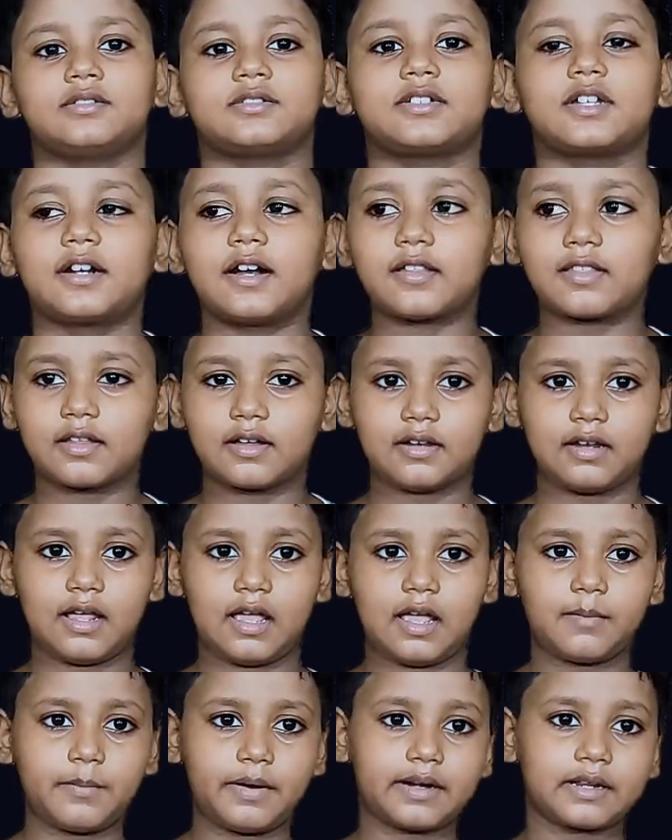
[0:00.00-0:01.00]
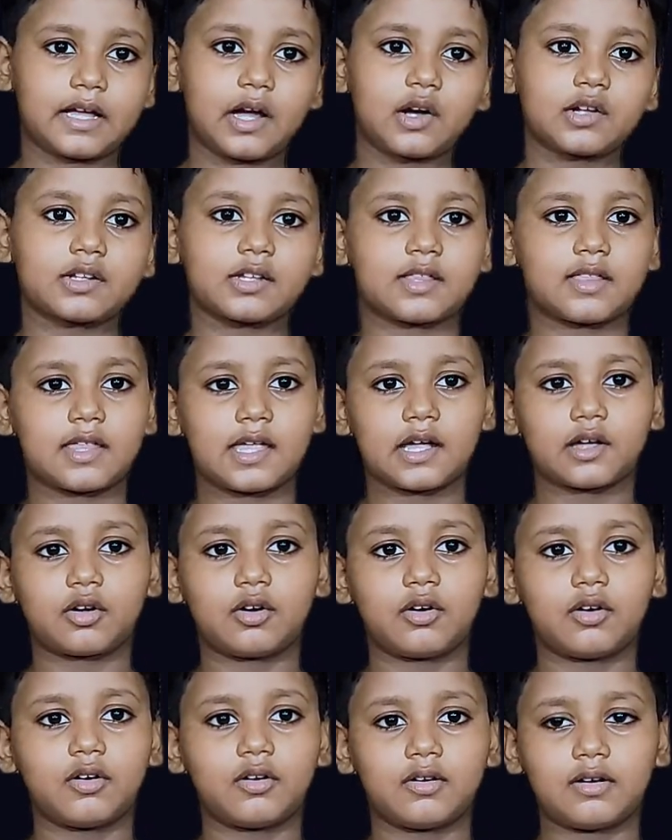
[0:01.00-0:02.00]
दरअसल अमेरिका और रशिया
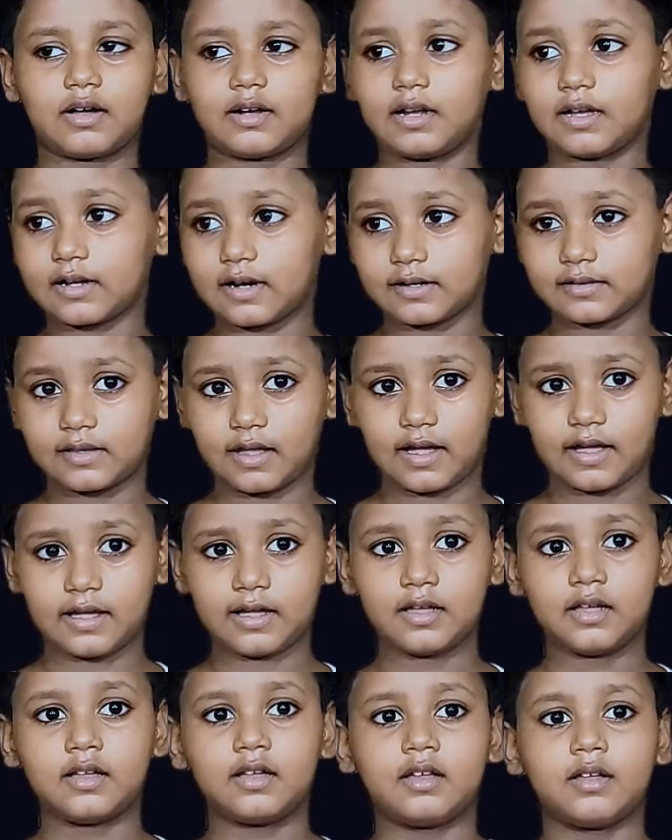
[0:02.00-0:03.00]
को अलग करता है